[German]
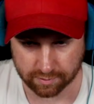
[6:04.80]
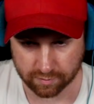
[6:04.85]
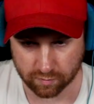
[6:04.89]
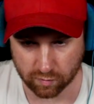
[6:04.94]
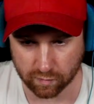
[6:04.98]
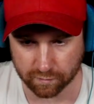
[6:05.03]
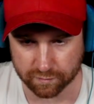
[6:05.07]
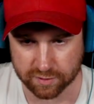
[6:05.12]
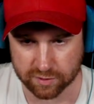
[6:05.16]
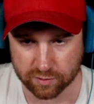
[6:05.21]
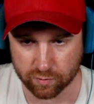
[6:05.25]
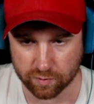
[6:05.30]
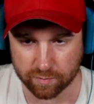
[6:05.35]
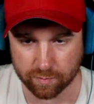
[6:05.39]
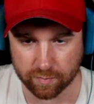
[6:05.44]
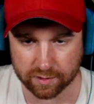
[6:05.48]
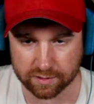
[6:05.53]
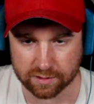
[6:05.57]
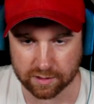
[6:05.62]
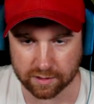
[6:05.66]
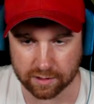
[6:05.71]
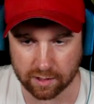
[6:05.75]

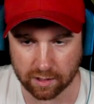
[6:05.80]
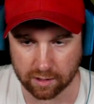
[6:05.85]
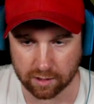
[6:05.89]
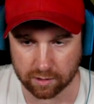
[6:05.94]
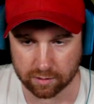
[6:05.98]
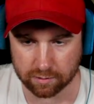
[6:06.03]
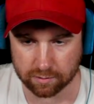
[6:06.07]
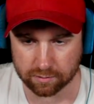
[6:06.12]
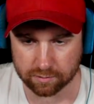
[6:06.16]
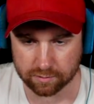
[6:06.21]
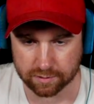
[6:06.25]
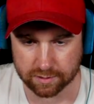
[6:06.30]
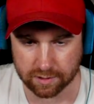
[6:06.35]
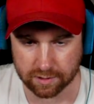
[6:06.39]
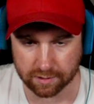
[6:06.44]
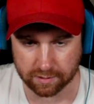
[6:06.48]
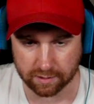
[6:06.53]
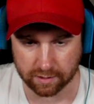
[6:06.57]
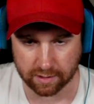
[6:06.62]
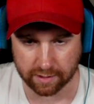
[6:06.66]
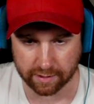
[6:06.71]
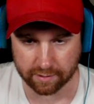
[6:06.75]
Off-Stream-Material. Das hat ja
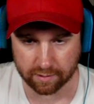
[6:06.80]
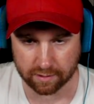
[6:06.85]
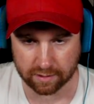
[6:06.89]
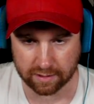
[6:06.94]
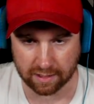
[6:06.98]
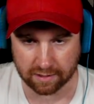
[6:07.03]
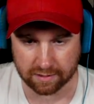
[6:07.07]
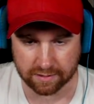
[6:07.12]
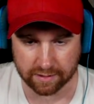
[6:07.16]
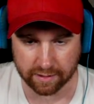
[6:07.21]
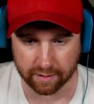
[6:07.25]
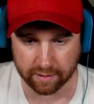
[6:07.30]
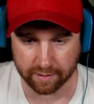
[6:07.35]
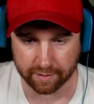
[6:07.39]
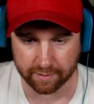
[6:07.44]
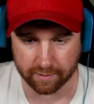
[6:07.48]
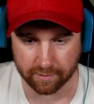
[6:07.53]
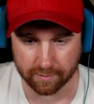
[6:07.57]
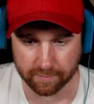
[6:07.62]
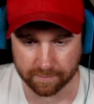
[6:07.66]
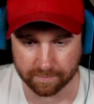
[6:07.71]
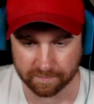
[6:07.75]
keiner, kannte ja keiner.
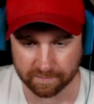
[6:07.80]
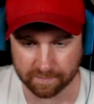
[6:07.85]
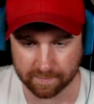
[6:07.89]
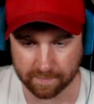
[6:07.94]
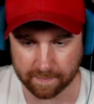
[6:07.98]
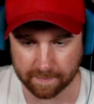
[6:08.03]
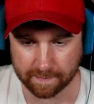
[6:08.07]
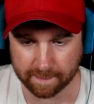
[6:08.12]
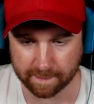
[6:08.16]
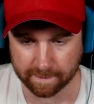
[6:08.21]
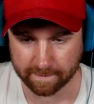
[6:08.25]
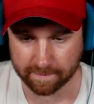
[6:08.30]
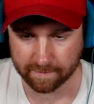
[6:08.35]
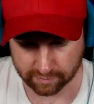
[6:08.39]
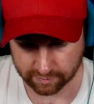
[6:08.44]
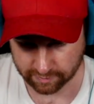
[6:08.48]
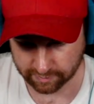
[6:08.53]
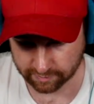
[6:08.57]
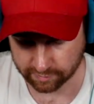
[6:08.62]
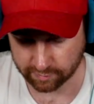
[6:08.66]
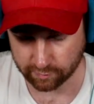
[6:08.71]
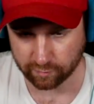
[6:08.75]

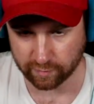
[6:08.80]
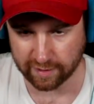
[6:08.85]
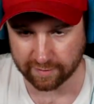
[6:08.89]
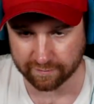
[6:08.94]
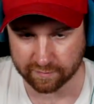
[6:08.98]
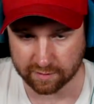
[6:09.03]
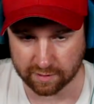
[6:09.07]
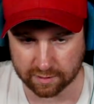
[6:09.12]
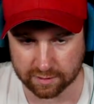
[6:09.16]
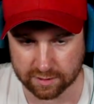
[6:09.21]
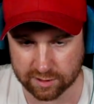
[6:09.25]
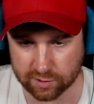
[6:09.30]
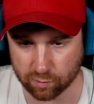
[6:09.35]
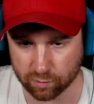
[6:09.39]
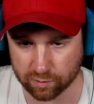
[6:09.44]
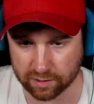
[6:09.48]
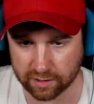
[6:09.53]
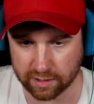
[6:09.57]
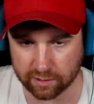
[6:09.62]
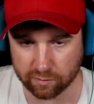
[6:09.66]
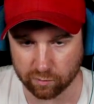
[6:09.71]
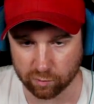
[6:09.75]
Die Raft-Aktion
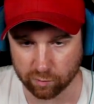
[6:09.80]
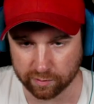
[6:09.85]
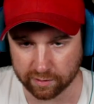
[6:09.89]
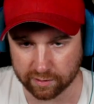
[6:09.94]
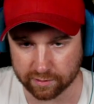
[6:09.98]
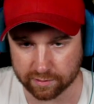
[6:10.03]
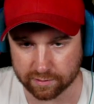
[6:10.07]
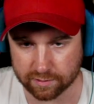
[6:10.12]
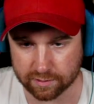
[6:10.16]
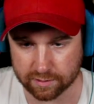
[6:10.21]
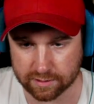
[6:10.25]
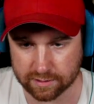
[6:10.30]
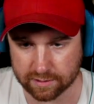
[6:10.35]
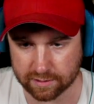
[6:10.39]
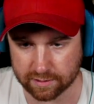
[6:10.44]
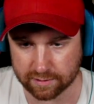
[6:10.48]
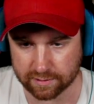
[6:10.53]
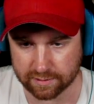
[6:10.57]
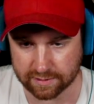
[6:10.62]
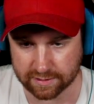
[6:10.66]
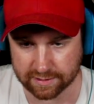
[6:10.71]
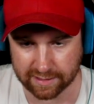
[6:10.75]
ging übrigens
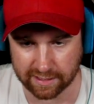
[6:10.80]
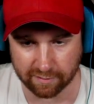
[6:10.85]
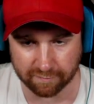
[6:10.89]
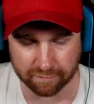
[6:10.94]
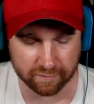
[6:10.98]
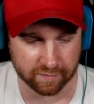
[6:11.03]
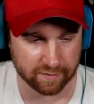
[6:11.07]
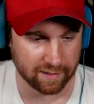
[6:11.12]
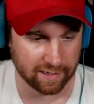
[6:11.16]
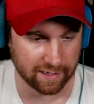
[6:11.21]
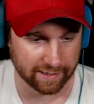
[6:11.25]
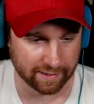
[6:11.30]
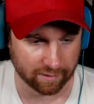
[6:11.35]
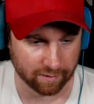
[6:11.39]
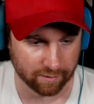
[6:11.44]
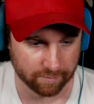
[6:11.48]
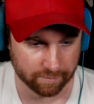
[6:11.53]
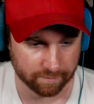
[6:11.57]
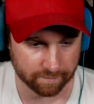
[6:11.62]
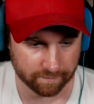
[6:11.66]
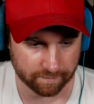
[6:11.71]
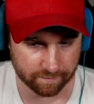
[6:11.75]
sehr viel länger.
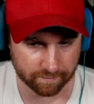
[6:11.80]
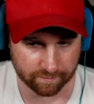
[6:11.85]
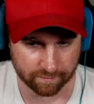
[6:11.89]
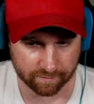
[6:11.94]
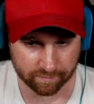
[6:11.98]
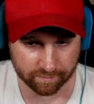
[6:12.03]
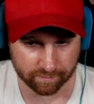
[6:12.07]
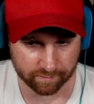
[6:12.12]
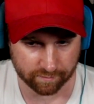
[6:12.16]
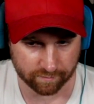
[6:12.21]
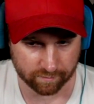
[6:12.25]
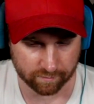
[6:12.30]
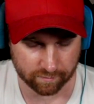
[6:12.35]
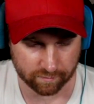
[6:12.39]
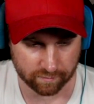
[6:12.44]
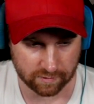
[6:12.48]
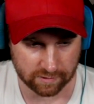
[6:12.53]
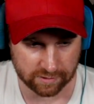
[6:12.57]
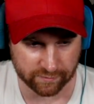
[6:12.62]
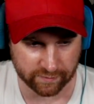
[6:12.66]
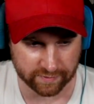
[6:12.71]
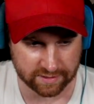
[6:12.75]

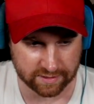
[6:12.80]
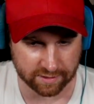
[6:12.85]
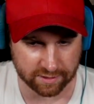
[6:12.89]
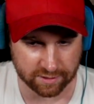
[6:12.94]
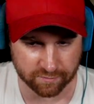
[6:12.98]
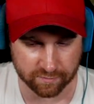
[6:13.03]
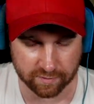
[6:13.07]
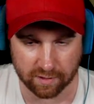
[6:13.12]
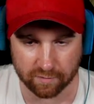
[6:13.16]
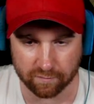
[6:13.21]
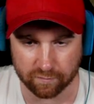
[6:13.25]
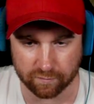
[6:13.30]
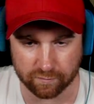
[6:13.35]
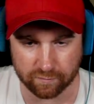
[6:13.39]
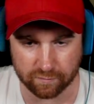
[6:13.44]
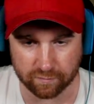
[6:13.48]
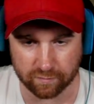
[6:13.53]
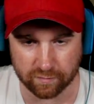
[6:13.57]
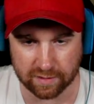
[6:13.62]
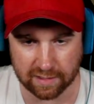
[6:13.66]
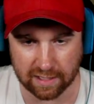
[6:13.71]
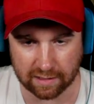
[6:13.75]
Ich weiß gar nicht, wie,
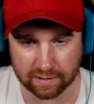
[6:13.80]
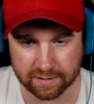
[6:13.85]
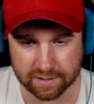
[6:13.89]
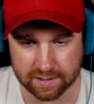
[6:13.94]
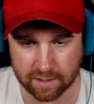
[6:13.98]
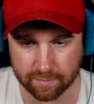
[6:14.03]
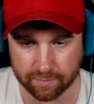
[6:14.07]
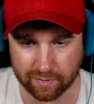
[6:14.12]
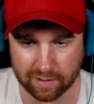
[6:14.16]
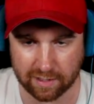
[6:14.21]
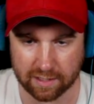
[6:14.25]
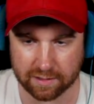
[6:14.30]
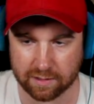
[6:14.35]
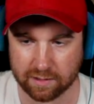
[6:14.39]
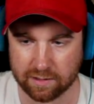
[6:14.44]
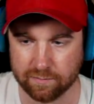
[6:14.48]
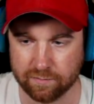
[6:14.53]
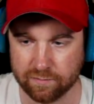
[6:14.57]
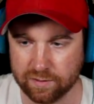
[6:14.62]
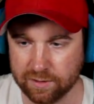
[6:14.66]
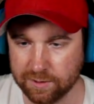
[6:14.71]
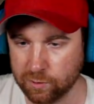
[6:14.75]
wie lang ist der Part in
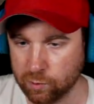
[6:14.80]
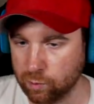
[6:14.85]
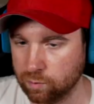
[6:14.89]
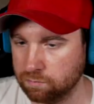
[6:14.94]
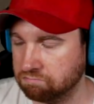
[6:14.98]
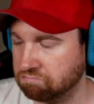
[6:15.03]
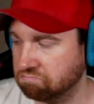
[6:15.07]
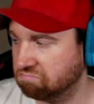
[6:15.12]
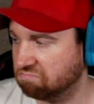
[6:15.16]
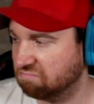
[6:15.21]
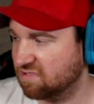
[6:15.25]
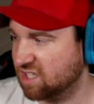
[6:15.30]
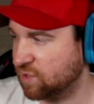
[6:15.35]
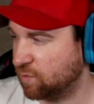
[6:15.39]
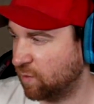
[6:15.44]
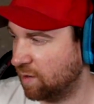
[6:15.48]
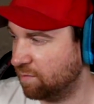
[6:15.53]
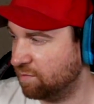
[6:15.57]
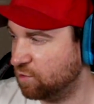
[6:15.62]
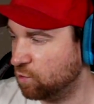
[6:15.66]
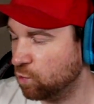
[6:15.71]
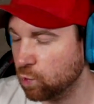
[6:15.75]
dem Video? Zwei
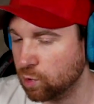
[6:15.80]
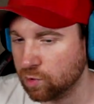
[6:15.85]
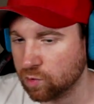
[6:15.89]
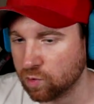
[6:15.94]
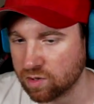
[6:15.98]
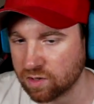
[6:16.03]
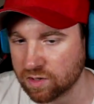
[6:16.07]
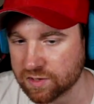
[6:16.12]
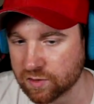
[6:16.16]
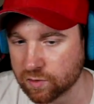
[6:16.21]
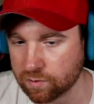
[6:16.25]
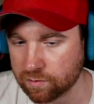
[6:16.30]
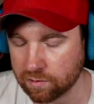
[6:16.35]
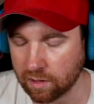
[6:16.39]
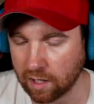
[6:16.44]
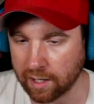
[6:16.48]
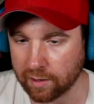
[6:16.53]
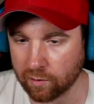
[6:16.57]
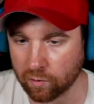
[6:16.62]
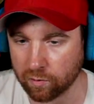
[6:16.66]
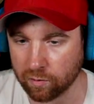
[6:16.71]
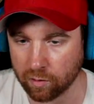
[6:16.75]
Minuten oder so? I
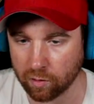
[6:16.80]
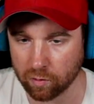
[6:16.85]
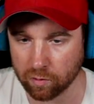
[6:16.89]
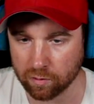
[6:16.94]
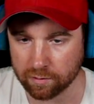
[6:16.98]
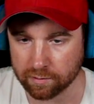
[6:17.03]
don't know.